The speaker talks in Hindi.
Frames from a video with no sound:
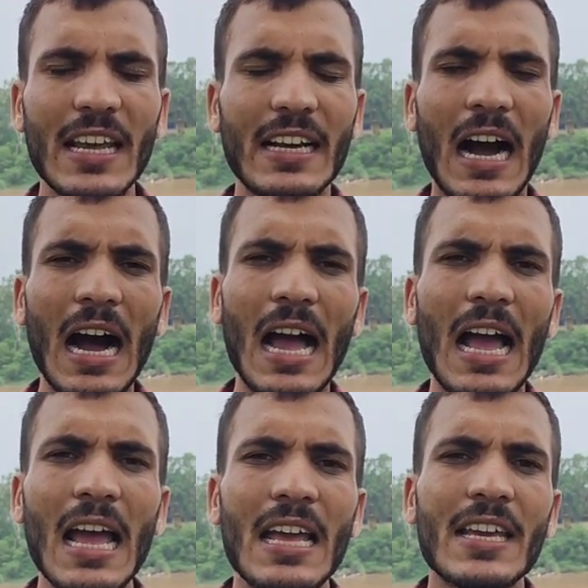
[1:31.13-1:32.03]
ने कहा
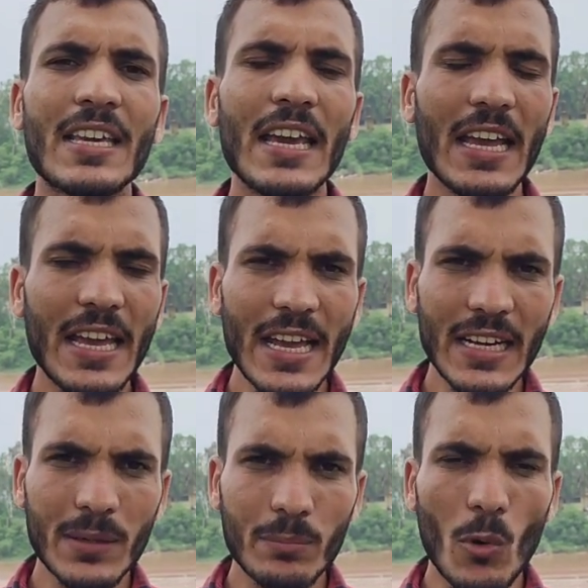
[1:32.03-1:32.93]
है कि एक
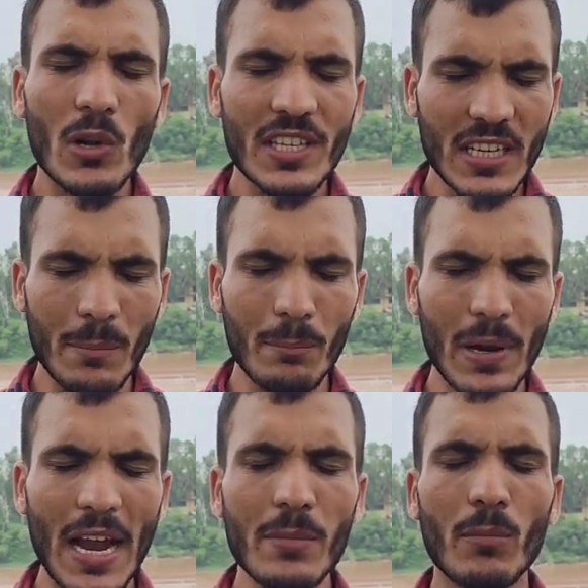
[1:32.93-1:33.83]
पुलिस
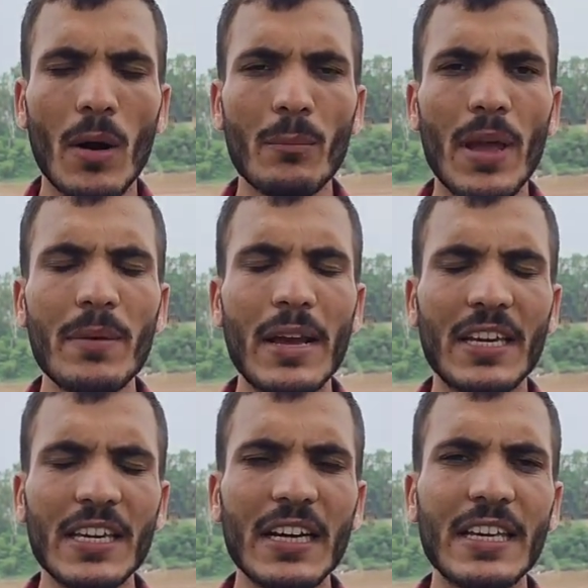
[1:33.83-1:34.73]
कंप्लेंट मुंबई में
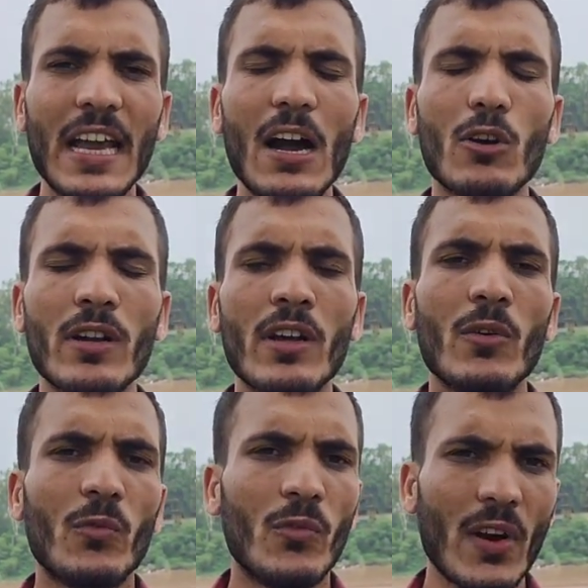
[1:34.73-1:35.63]
की गई है और
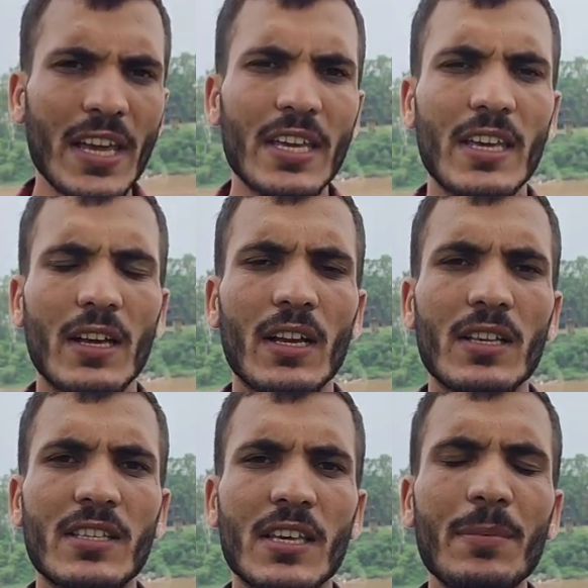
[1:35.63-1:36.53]
वहीं
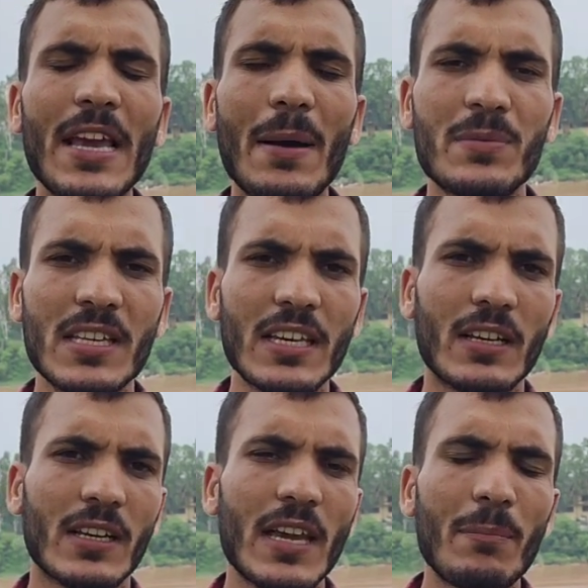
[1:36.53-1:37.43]
सीबीएफसी
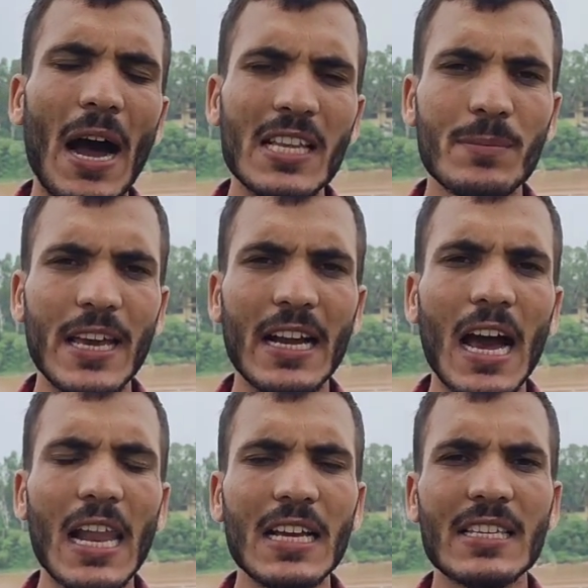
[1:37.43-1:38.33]
के पास भी एक
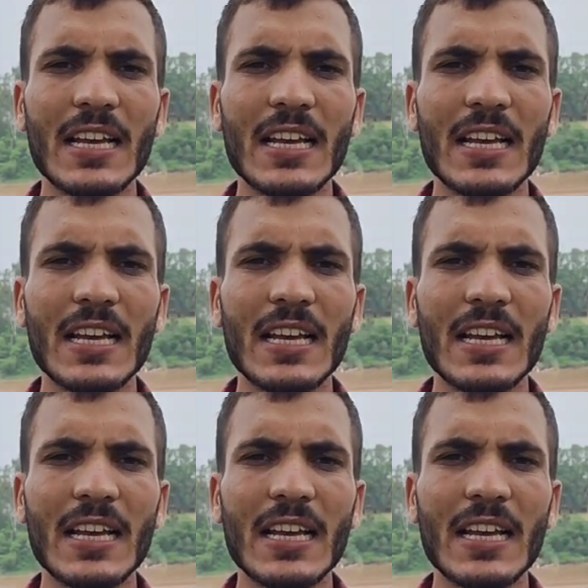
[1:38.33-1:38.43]
अलग से